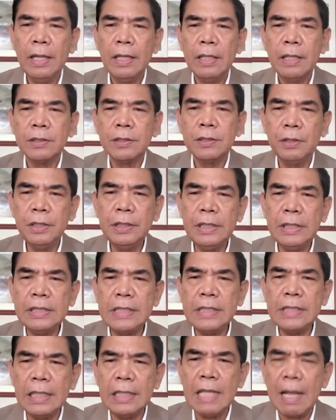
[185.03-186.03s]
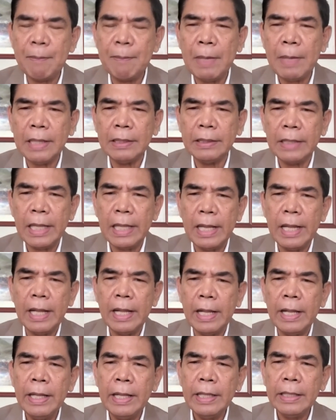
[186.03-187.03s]
So hindi sila dapat
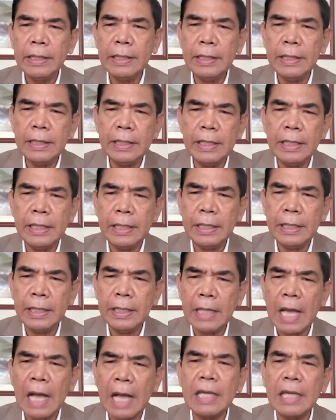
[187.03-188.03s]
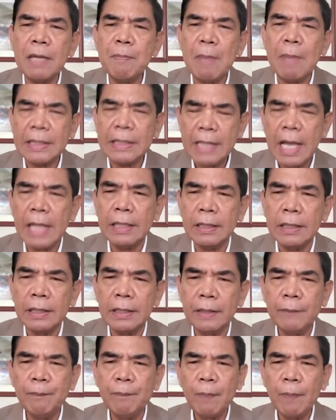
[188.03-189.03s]
uh, ah, iakibat yan
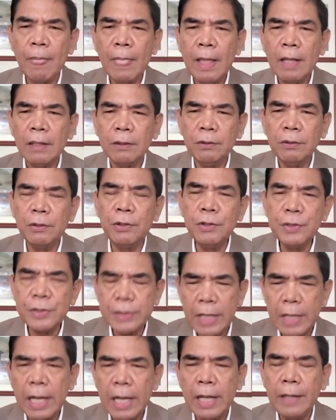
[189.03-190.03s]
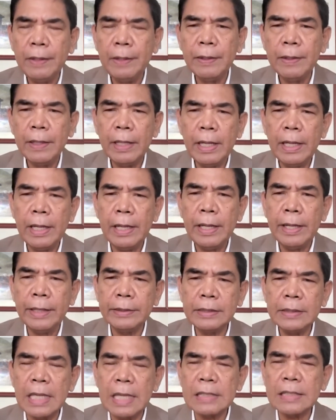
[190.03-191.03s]
mm-hmm. doon Sige. sa uh,
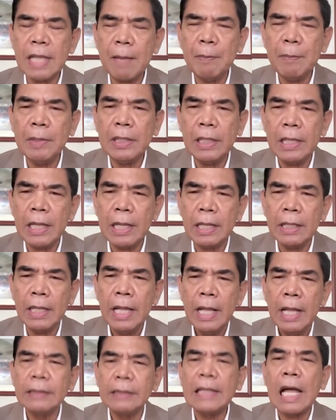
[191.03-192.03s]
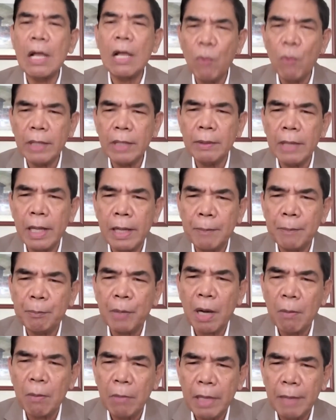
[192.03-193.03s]
sinasabi nilang Taiwan uh, problem.